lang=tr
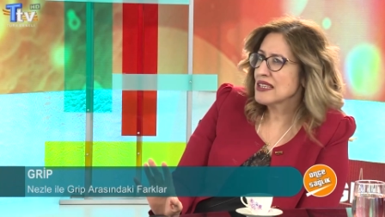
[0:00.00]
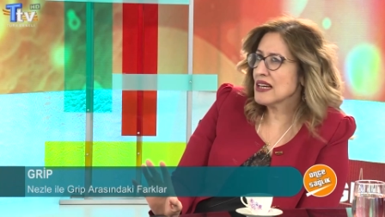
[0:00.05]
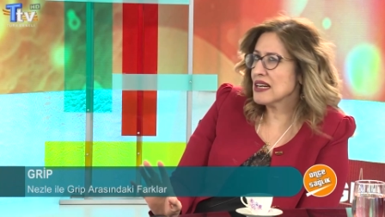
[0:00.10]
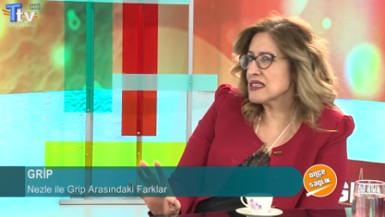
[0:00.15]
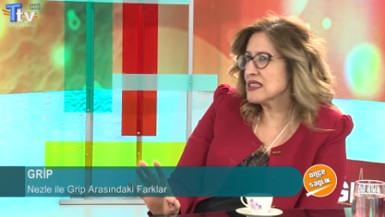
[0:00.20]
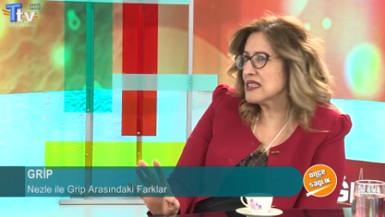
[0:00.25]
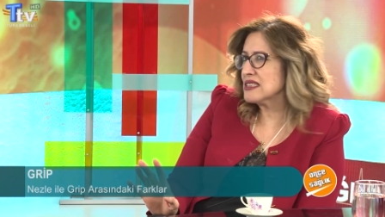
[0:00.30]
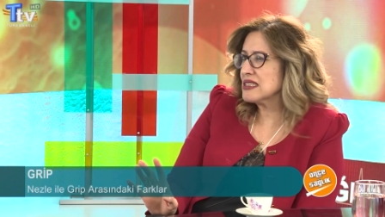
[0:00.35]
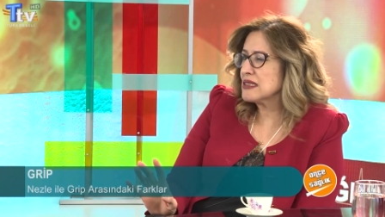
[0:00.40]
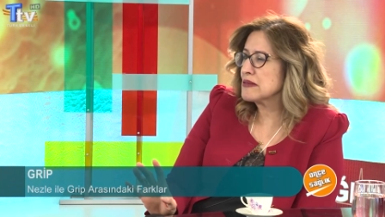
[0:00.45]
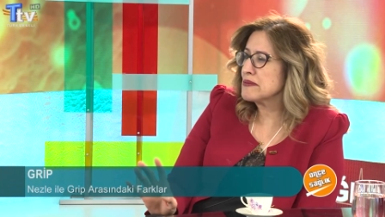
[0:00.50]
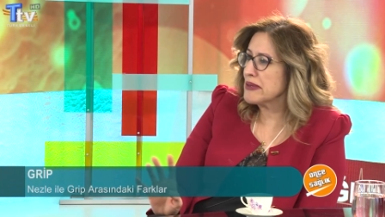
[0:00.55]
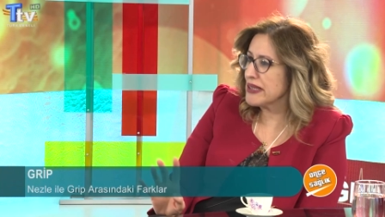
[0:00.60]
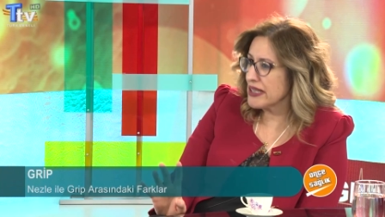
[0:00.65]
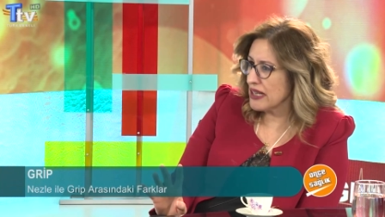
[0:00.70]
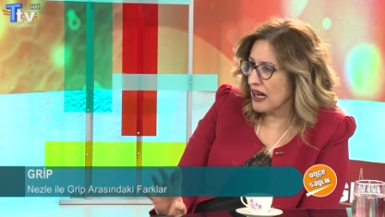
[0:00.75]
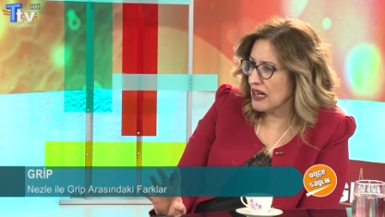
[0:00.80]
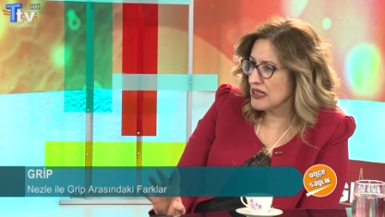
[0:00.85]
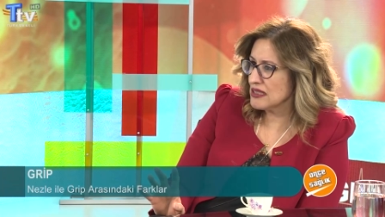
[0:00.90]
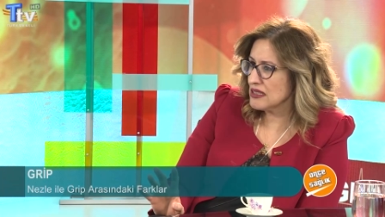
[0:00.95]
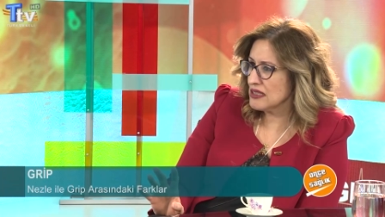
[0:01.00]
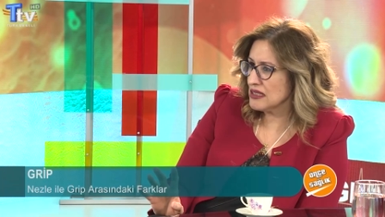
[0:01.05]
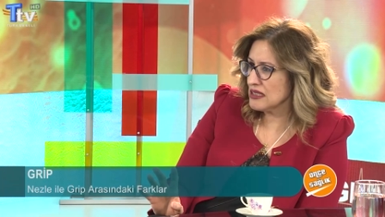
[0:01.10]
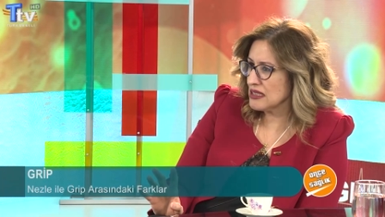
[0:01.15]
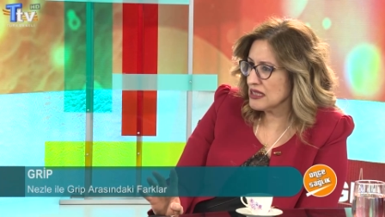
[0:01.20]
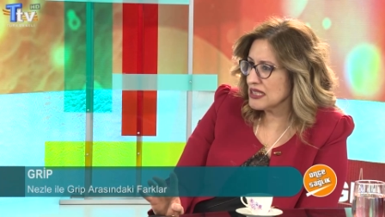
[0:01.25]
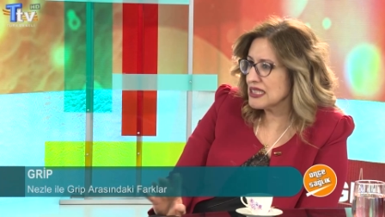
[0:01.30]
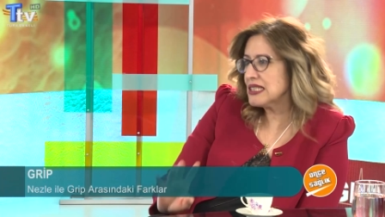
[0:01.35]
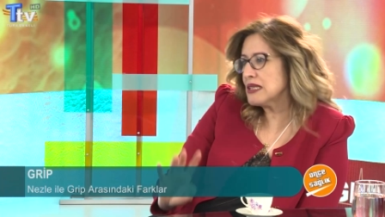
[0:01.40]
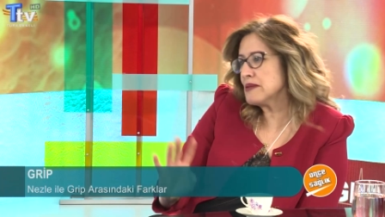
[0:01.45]
Yaklaşık bir
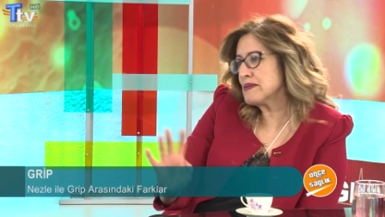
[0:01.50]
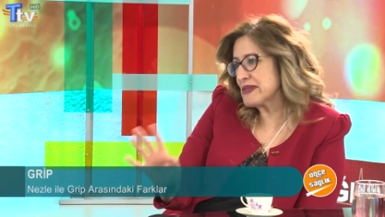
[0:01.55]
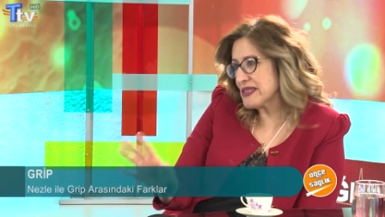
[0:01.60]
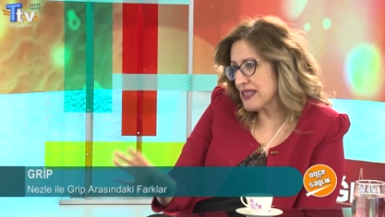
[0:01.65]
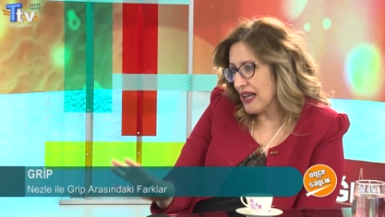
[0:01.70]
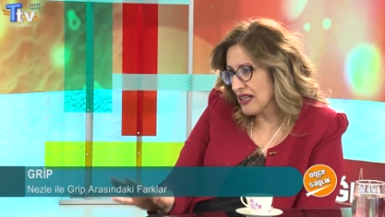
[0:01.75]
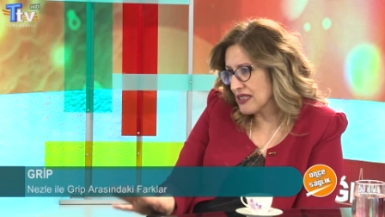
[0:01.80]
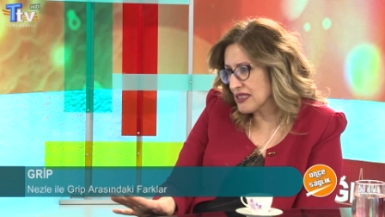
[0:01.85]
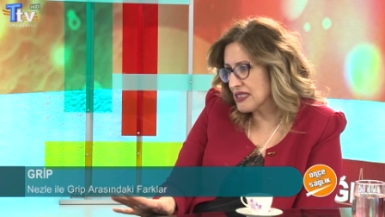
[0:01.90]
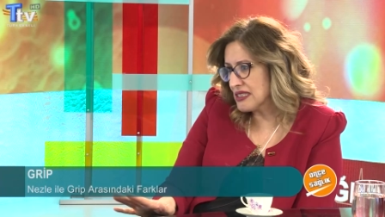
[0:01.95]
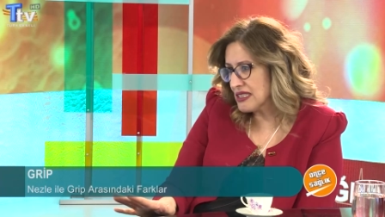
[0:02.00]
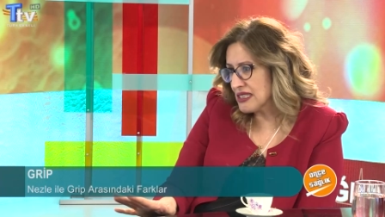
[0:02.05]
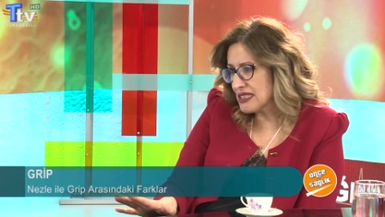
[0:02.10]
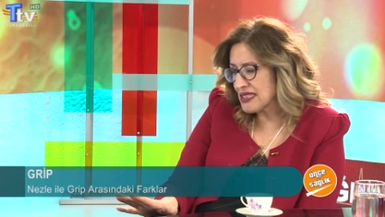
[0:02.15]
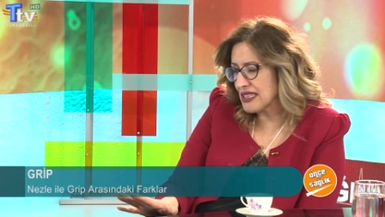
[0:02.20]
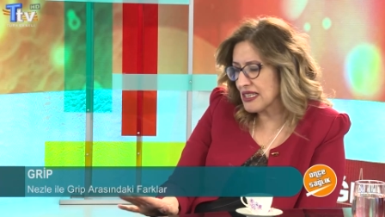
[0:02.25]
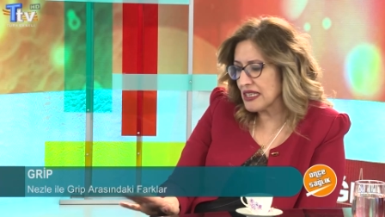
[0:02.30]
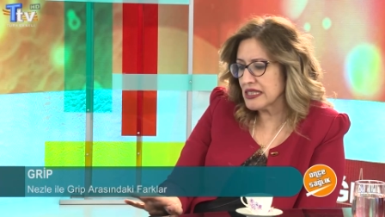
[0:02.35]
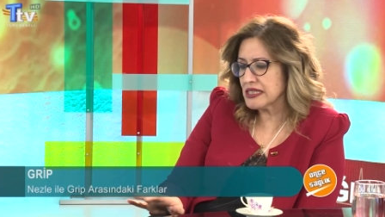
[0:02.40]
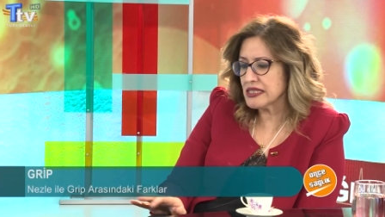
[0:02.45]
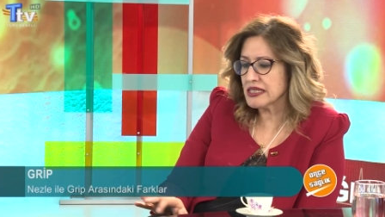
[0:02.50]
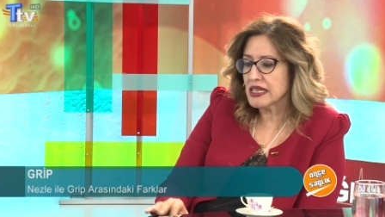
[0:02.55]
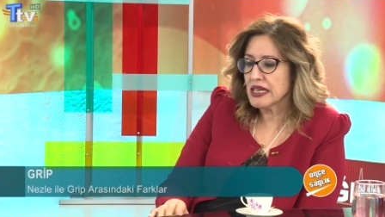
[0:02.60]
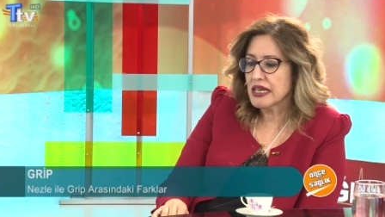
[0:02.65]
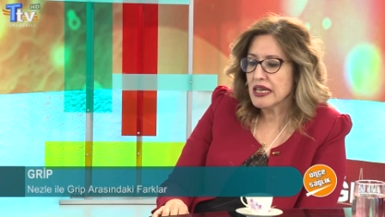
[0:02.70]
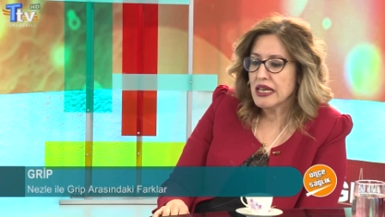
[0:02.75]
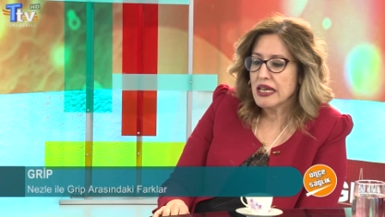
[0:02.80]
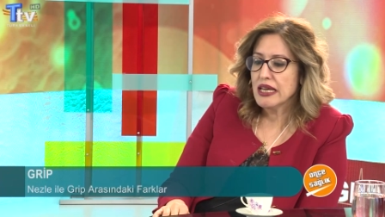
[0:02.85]
aydır grip salgınındayız.